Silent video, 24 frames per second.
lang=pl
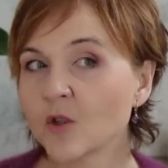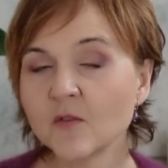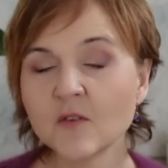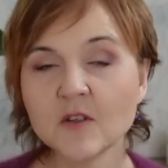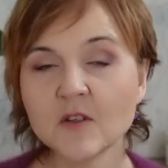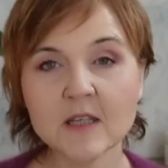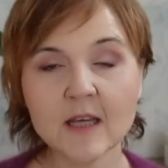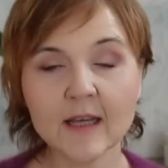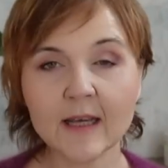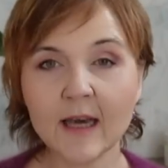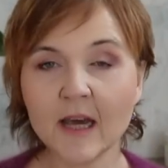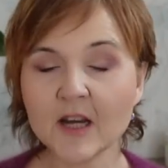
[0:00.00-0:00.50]

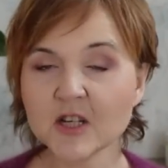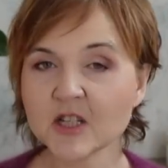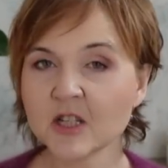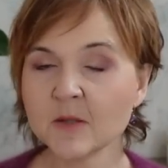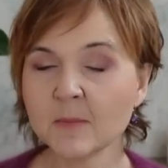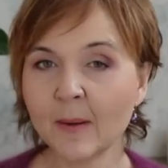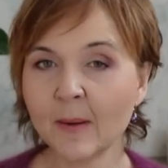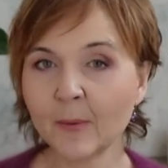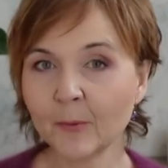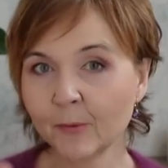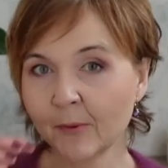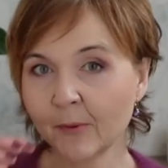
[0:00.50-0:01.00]
Oczywiście
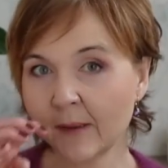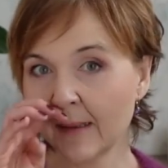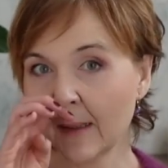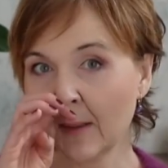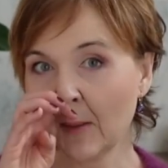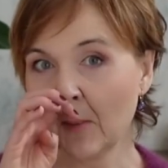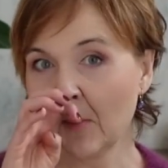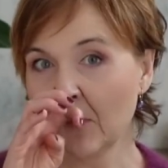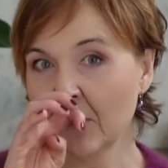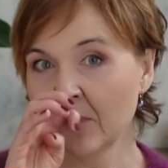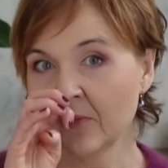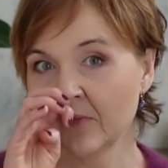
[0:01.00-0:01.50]
każdy ma
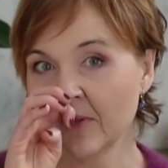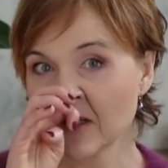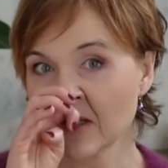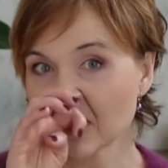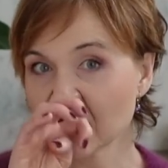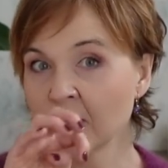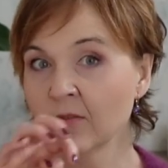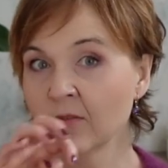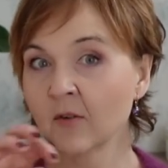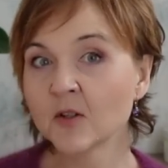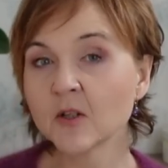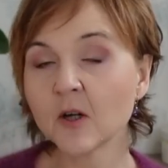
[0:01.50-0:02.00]
tutaj taką
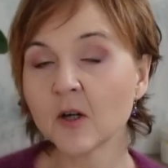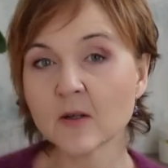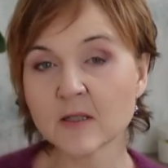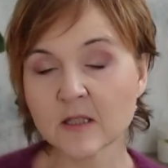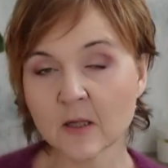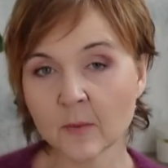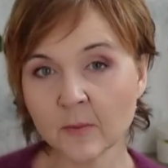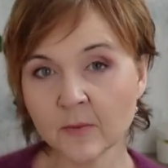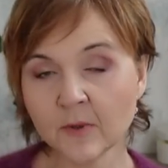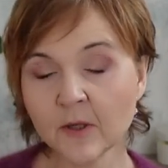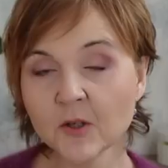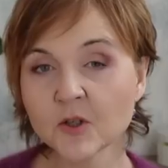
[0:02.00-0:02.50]
wrażliwość
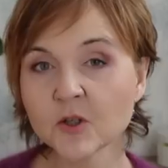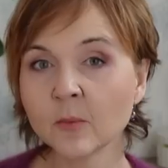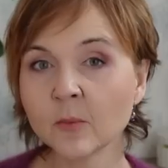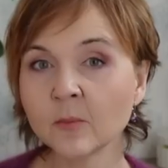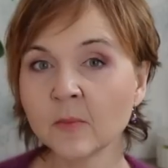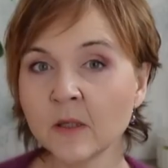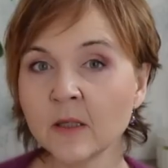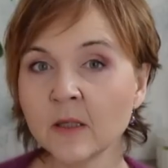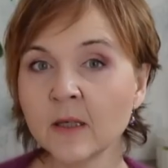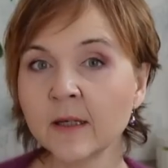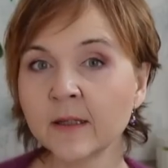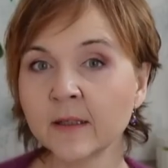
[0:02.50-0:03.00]

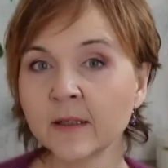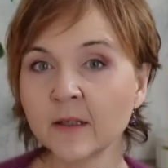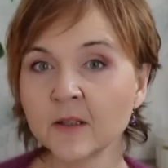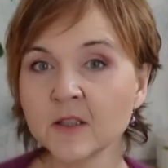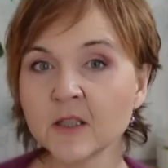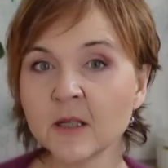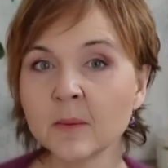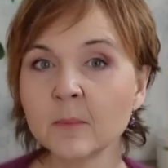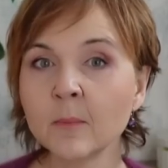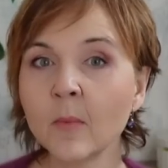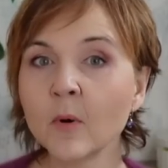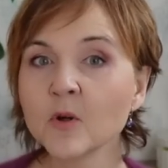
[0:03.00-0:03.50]
osobniczą. Mnie nie
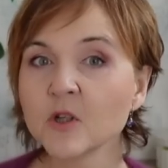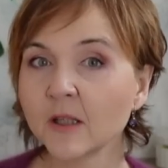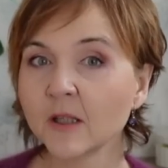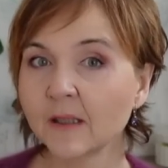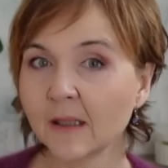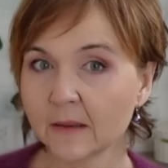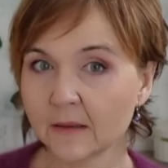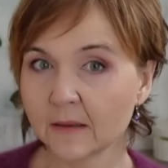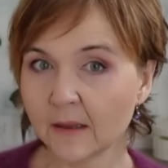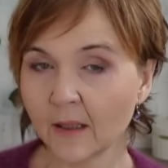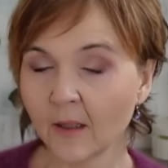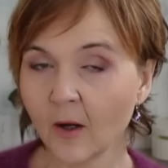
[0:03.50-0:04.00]
gryzie
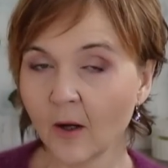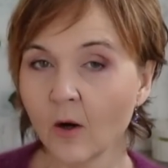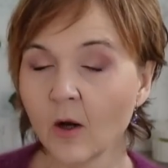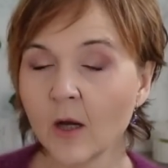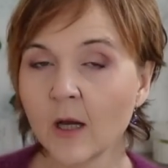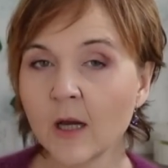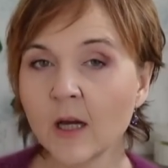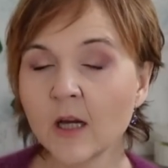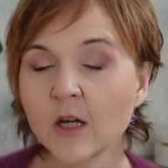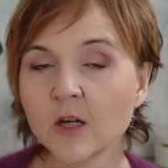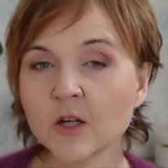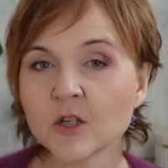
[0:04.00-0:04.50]
może
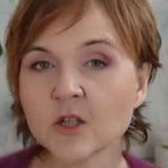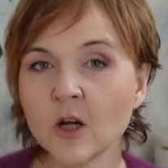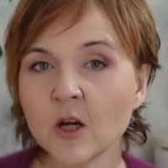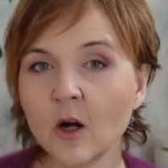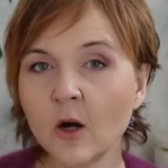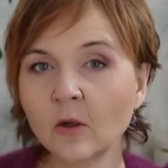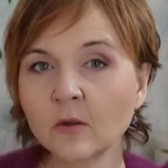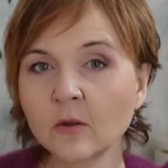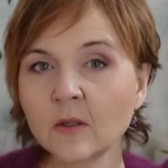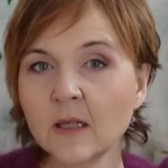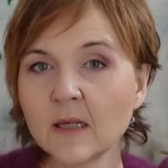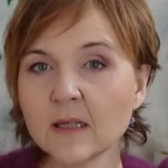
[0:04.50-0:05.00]
dlatego,
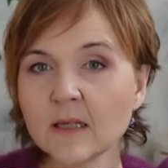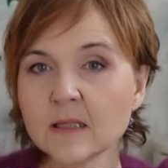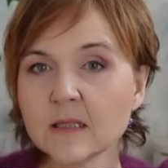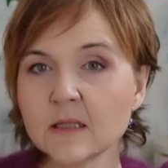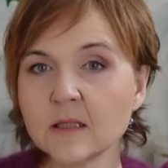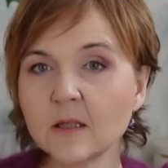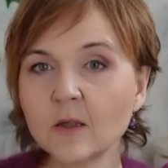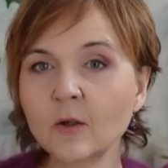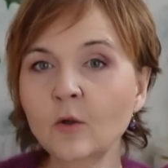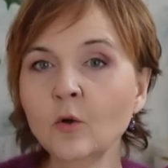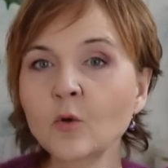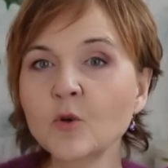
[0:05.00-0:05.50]
że on
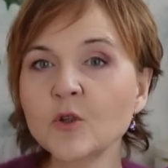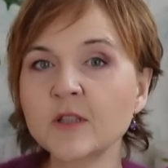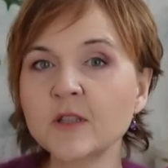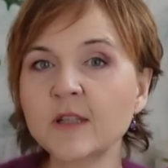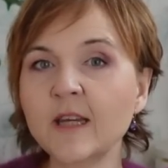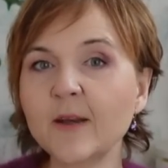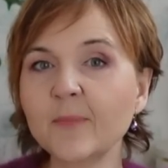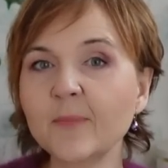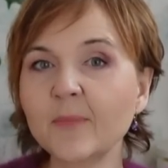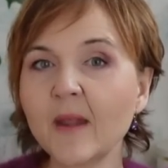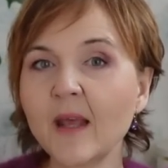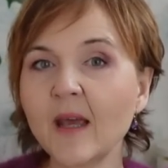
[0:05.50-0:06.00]
jest
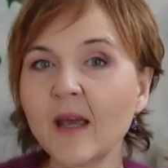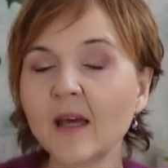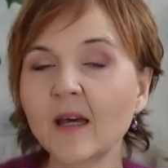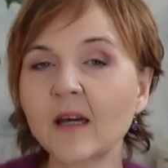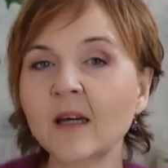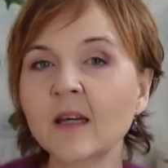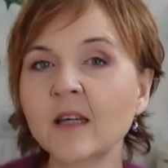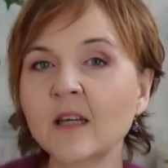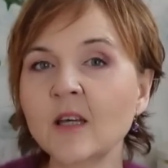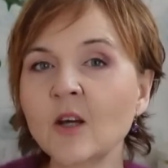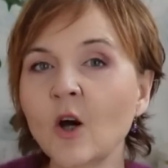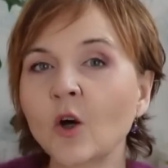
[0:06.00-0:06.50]
luźny
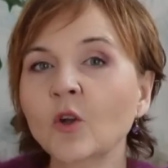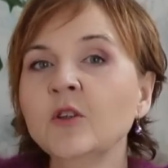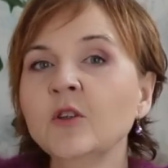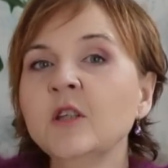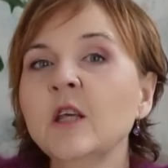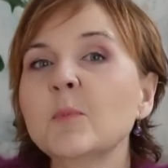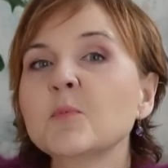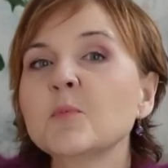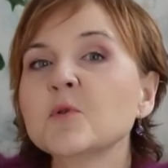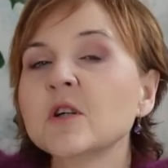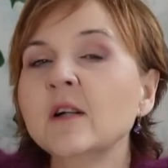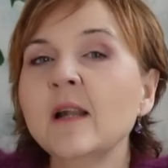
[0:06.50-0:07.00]
i
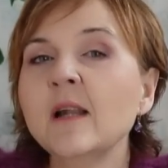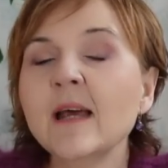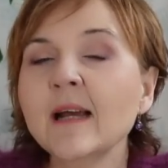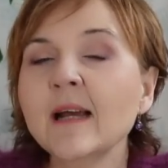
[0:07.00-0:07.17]
on nie